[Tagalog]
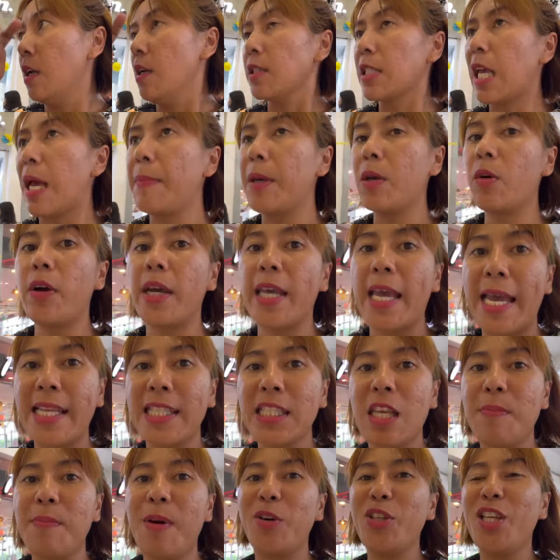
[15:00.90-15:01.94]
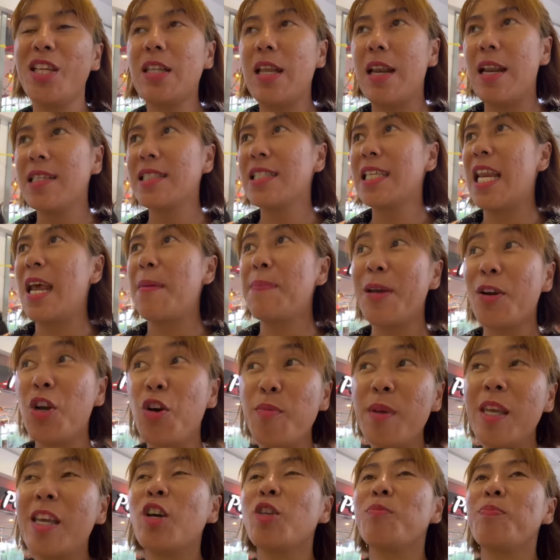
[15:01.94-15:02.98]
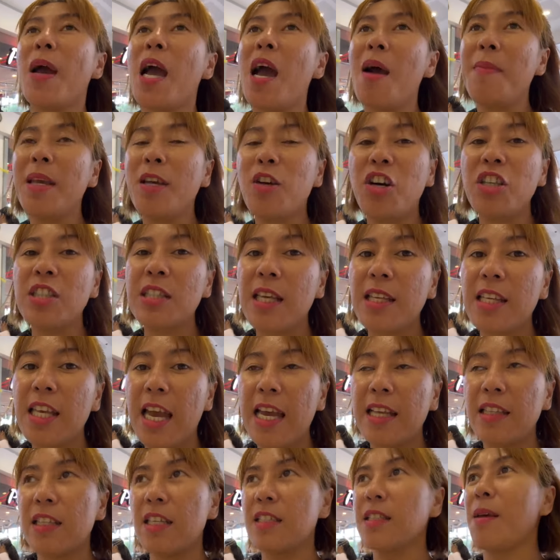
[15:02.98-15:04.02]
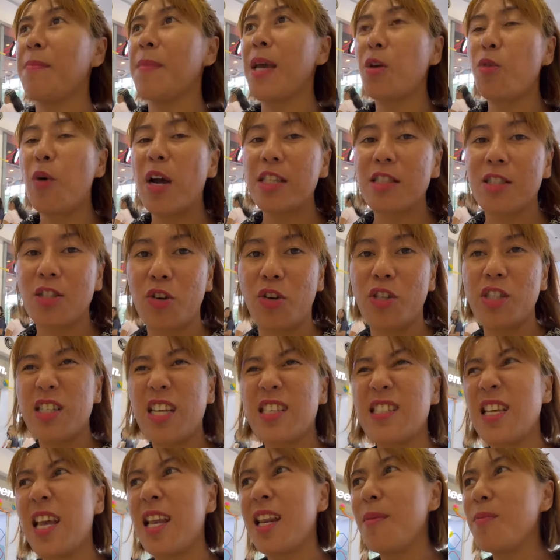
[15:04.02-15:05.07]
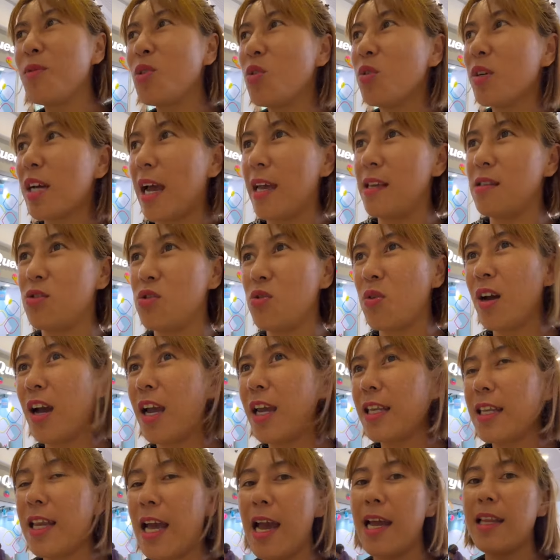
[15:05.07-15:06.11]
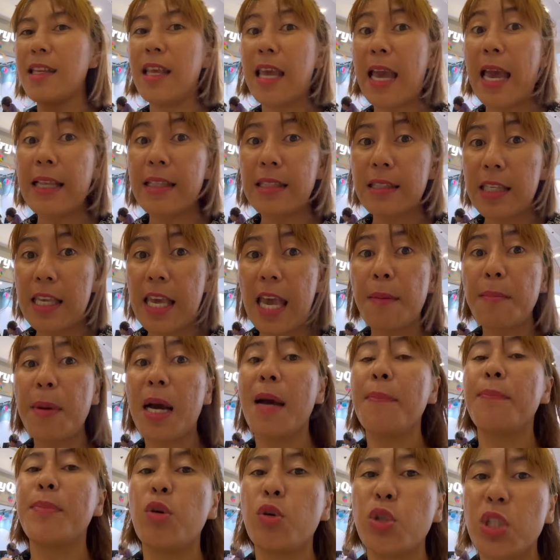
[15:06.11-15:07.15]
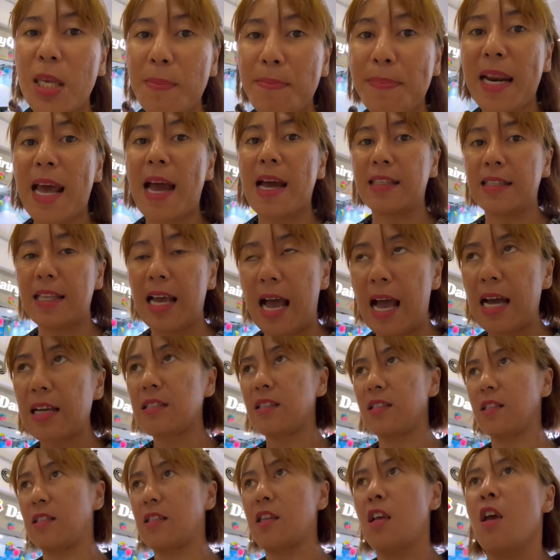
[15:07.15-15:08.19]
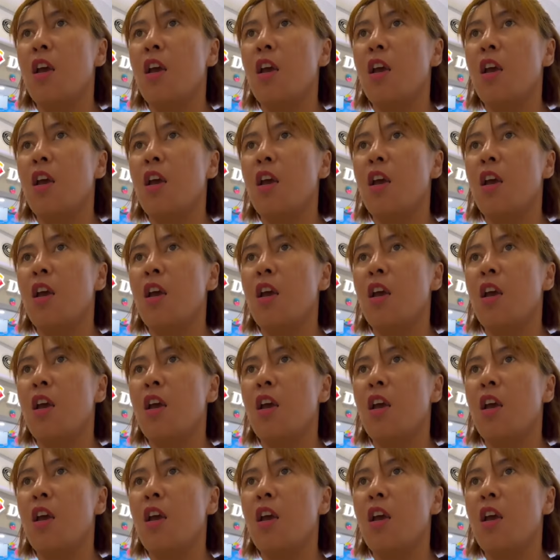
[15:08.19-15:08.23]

sabi ko kay Auntie, maunan na lang sila. Pero umikot pa kami konti ni Auntie sa may Watsons. Kasi alam nyo guys, yung kahinaan ni Auntie ay mga beauty products.